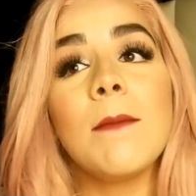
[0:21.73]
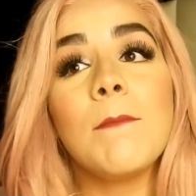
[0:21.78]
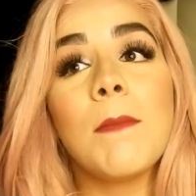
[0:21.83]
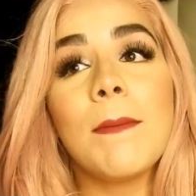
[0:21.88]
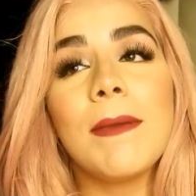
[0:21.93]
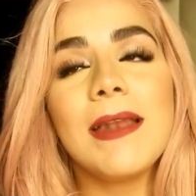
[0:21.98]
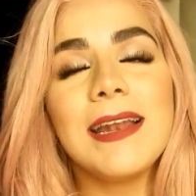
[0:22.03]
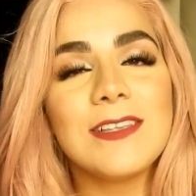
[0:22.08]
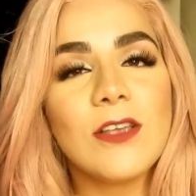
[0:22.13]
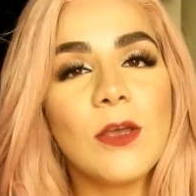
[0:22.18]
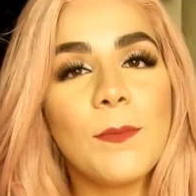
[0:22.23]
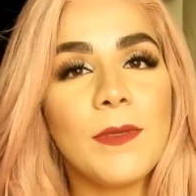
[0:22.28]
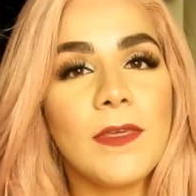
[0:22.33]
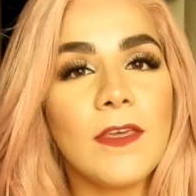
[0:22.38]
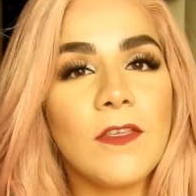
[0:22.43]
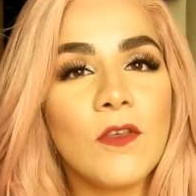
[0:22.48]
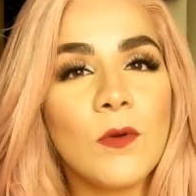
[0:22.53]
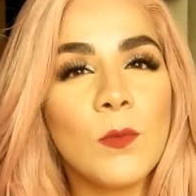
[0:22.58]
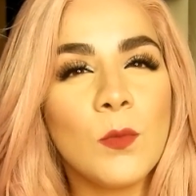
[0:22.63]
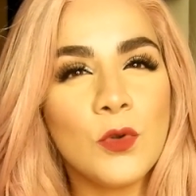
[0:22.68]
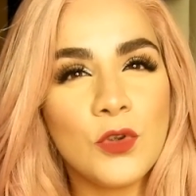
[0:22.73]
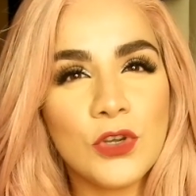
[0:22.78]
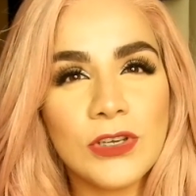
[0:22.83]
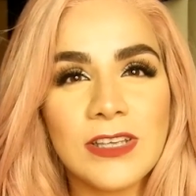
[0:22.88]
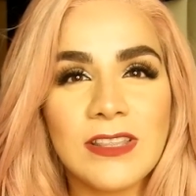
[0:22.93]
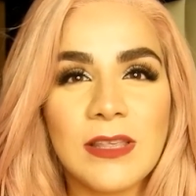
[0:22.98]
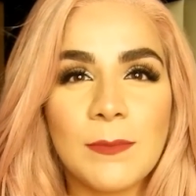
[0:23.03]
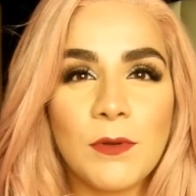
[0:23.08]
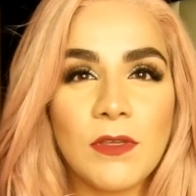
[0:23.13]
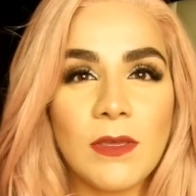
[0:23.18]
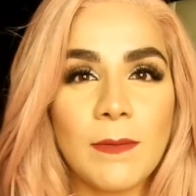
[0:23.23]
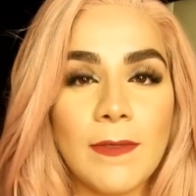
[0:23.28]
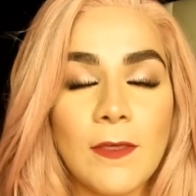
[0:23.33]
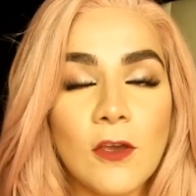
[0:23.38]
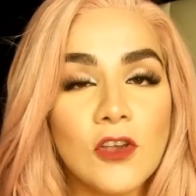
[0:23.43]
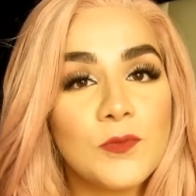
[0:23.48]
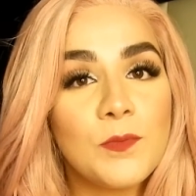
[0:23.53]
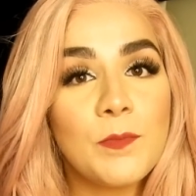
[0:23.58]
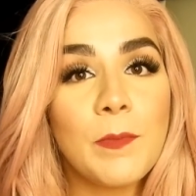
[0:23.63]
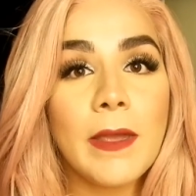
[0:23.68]
me habían estado pidiendo mucho ese tipo de
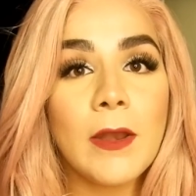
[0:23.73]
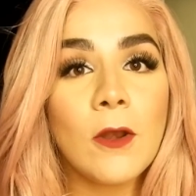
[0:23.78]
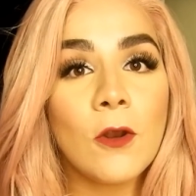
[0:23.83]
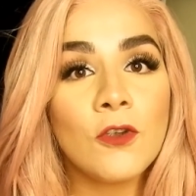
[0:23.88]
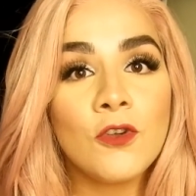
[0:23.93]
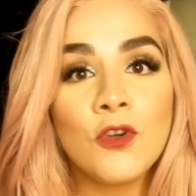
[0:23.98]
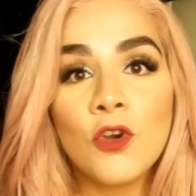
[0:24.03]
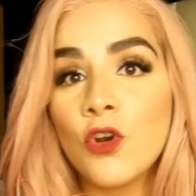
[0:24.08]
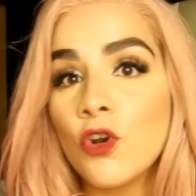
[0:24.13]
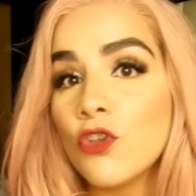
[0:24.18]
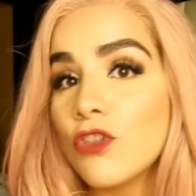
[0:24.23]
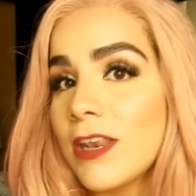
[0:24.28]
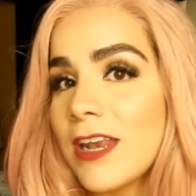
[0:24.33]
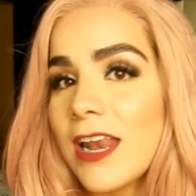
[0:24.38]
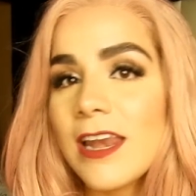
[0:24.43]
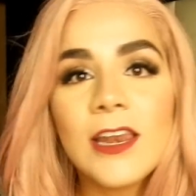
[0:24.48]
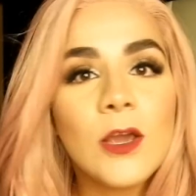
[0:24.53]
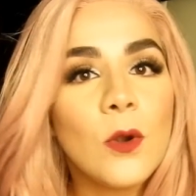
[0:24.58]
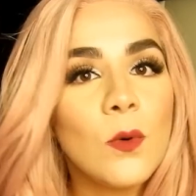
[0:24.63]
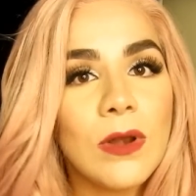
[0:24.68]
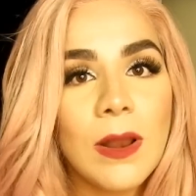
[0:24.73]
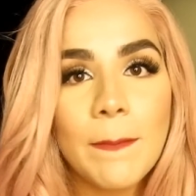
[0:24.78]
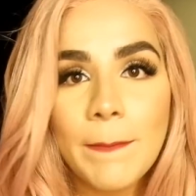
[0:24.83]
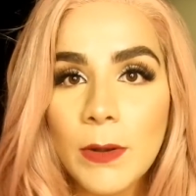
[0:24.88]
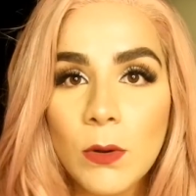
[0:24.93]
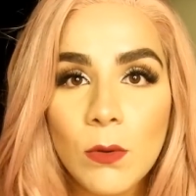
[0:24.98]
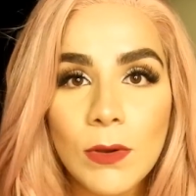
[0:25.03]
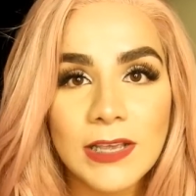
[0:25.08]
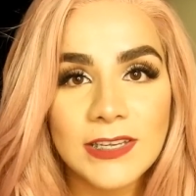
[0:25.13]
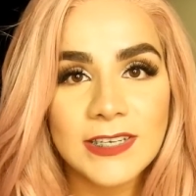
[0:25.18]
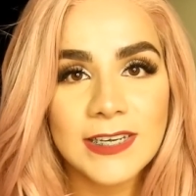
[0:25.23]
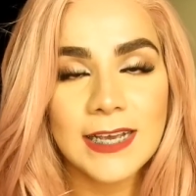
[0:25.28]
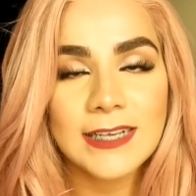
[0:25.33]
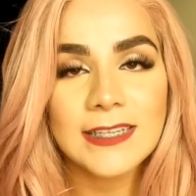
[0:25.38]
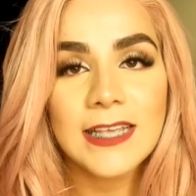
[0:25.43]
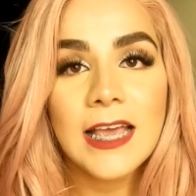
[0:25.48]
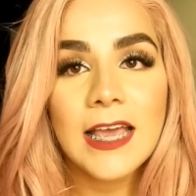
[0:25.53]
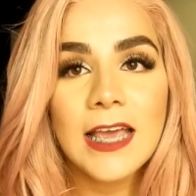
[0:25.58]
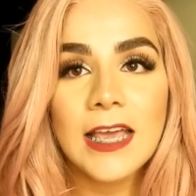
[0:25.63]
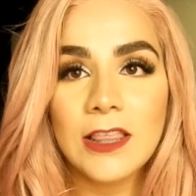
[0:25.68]
videos, pero yo no tenía ninguna peluca,
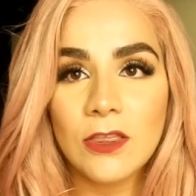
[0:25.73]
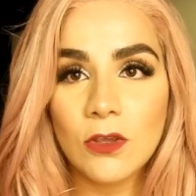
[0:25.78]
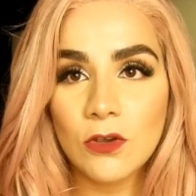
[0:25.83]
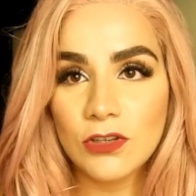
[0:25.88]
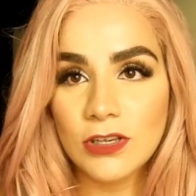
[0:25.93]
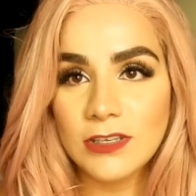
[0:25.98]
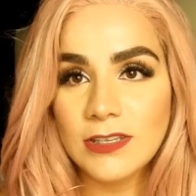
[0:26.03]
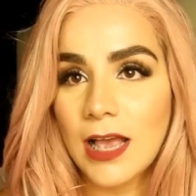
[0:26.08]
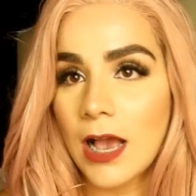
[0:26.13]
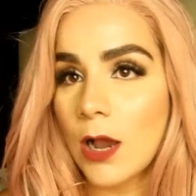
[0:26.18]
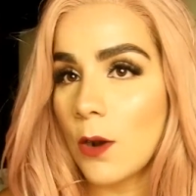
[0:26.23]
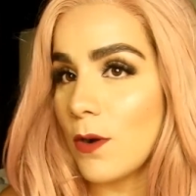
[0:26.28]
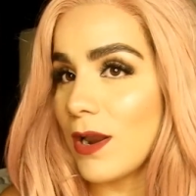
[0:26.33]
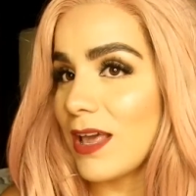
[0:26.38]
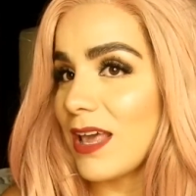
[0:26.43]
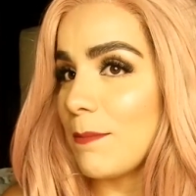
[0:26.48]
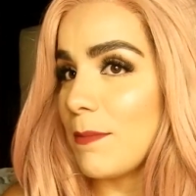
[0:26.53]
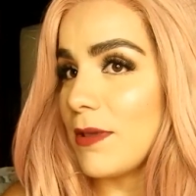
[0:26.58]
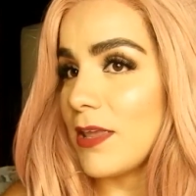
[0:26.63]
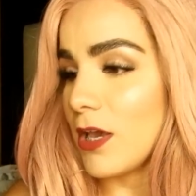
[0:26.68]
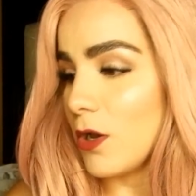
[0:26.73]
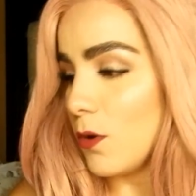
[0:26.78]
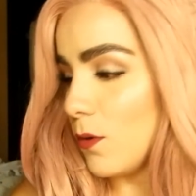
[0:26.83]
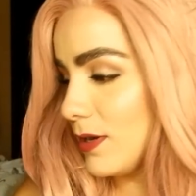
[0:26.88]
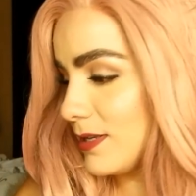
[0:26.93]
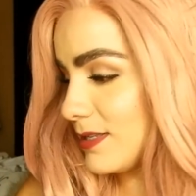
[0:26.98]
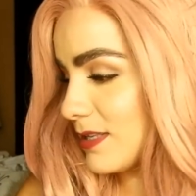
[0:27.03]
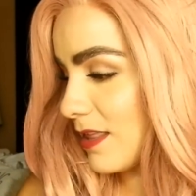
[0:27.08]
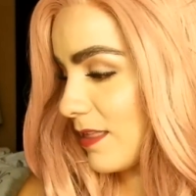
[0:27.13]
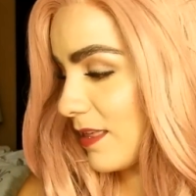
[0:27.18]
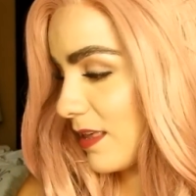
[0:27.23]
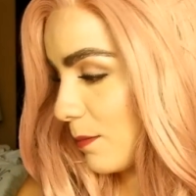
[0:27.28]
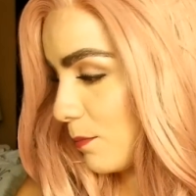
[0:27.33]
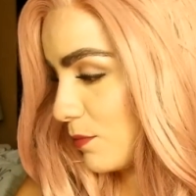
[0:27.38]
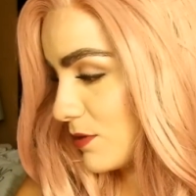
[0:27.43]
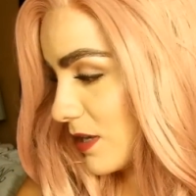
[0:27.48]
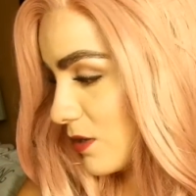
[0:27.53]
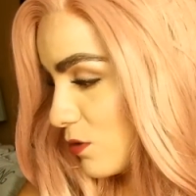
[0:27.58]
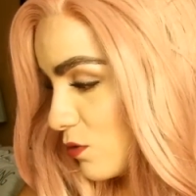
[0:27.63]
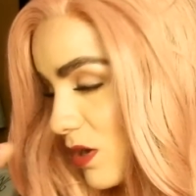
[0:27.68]
chicas. Entonces, ahora que me llegó esta, dije,
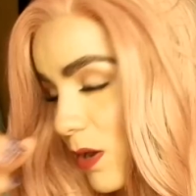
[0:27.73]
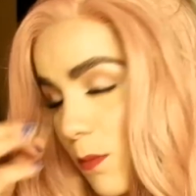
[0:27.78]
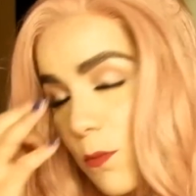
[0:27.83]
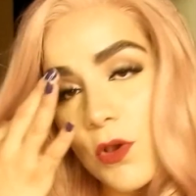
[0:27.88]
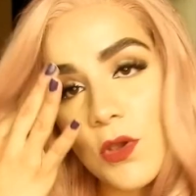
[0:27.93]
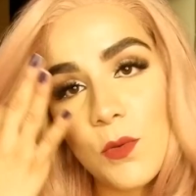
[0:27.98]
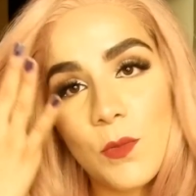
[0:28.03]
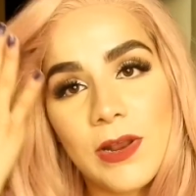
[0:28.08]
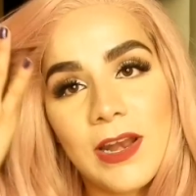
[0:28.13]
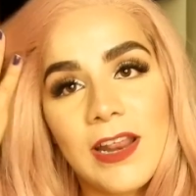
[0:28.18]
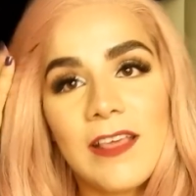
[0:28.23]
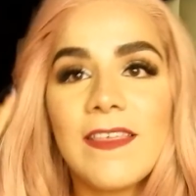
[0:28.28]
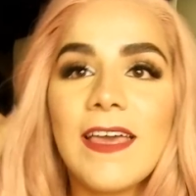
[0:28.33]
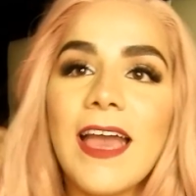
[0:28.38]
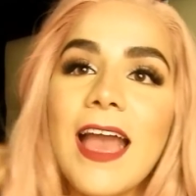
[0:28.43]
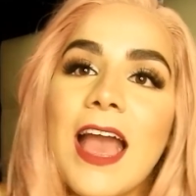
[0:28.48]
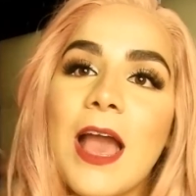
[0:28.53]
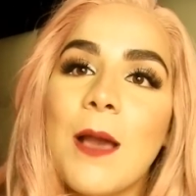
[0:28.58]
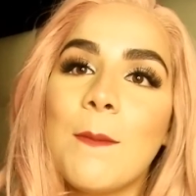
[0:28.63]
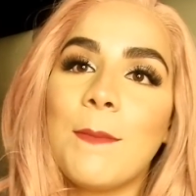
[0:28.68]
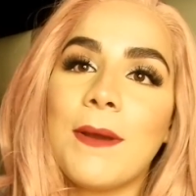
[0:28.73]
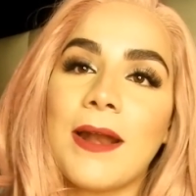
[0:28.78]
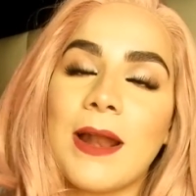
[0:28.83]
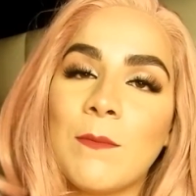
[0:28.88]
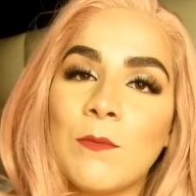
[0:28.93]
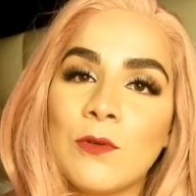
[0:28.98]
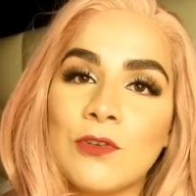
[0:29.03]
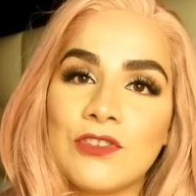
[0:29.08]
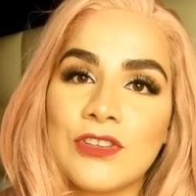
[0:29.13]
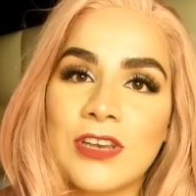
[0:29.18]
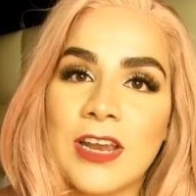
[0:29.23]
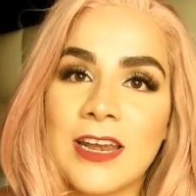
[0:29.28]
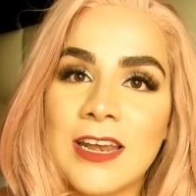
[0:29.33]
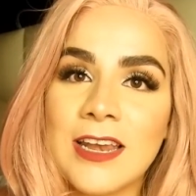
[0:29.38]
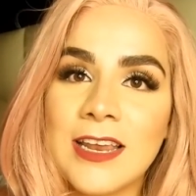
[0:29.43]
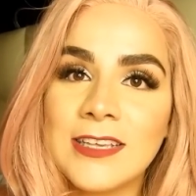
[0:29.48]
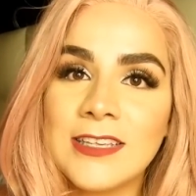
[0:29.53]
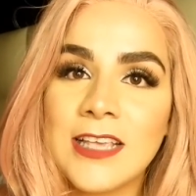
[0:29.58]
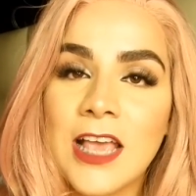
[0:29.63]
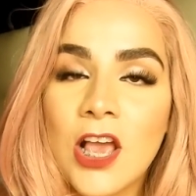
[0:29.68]
pues es una muy buena idea para
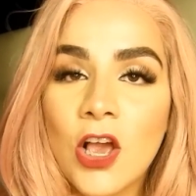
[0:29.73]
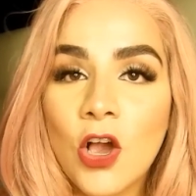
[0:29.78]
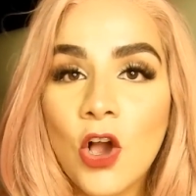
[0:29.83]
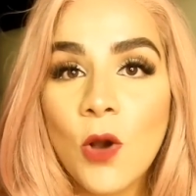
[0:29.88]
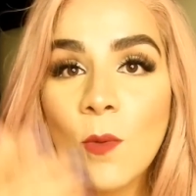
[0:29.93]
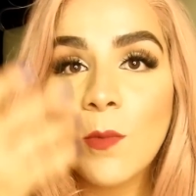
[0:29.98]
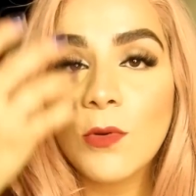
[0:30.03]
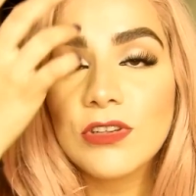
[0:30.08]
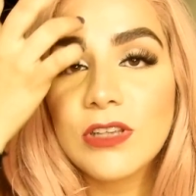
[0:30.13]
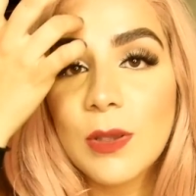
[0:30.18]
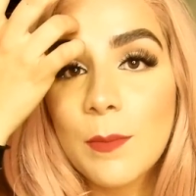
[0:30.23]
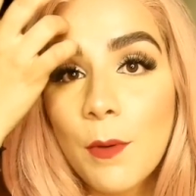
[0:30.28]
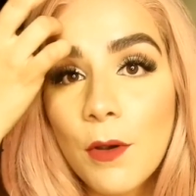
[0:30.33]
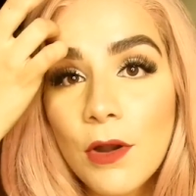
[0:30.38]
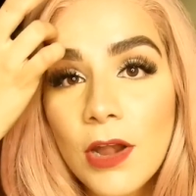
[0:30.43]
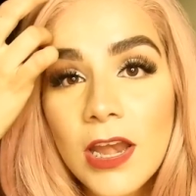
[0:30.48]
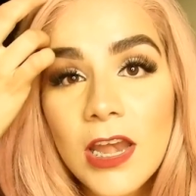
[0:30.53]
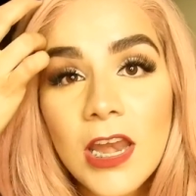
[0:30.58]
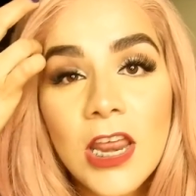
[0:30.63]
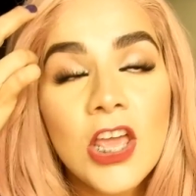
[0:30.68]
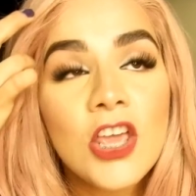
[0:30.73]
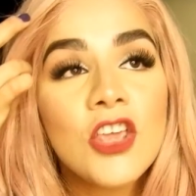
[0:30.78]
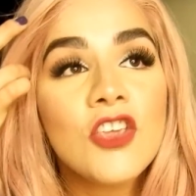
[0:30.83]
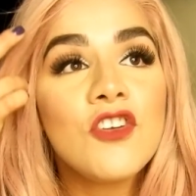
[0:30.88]
mostrarles cómo se ponen.